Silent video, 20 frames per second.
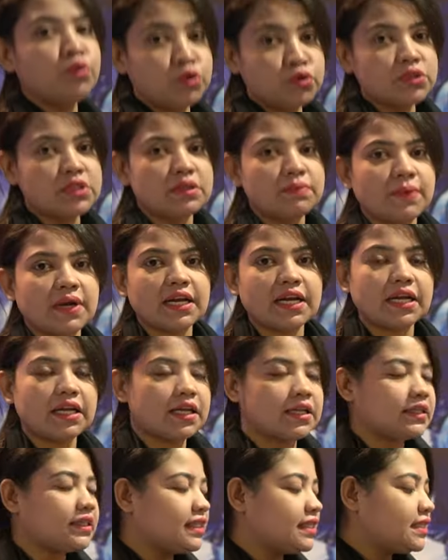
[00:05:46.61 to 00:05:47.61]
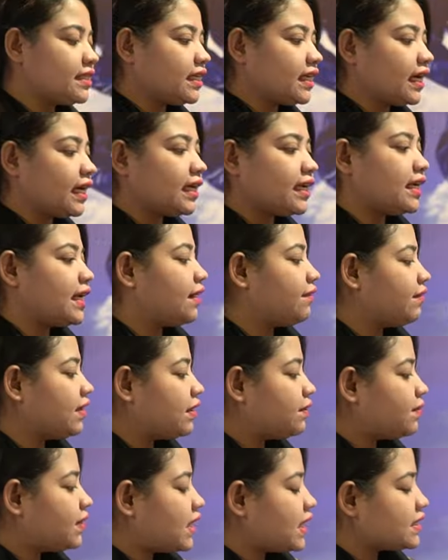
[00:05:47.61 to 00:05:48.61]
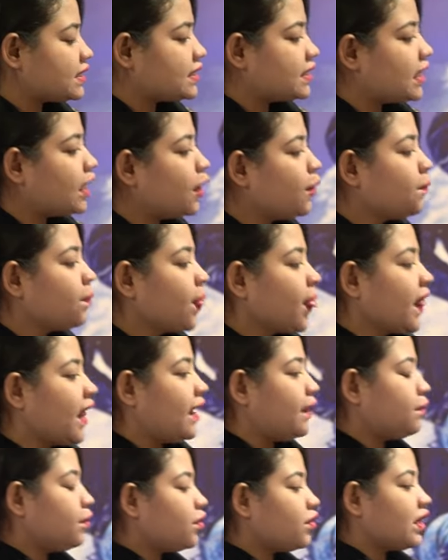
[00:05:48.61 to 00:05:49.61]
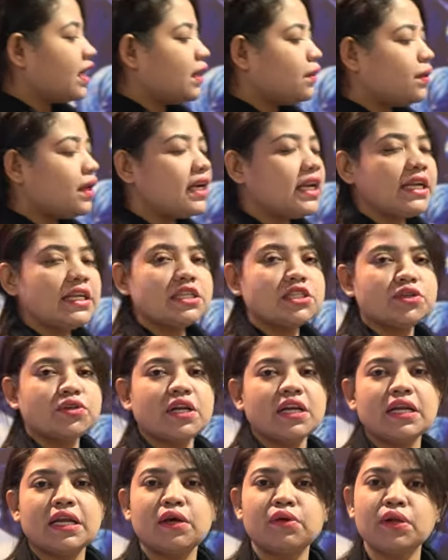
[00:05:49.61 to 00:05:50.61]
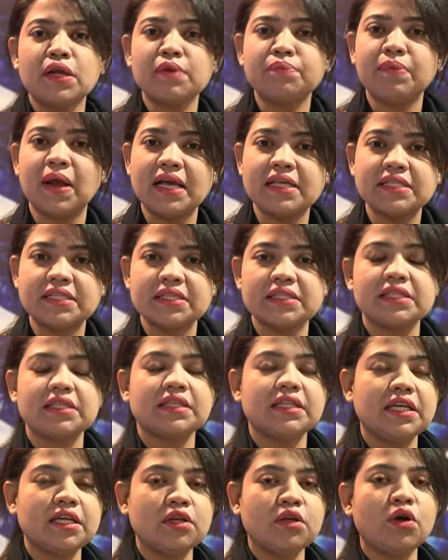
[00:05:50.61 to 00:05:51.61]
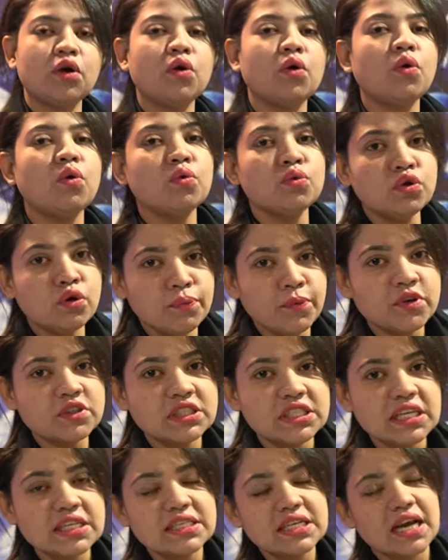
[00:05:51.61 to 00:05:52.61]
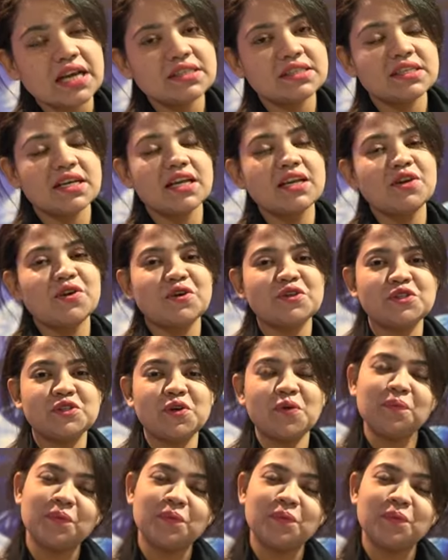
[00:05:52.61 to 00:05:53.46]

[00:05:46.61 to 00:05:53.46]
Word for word: ব্লু সিলভার কালার তিনটি কালারই অ্যাভেলেবেল আছে এবং রেগুলার এডিশনের রেগুলার প্রাইস যাচ্ছে তিন লক্ষ উনপঞ্চাশ হাজার নয়শো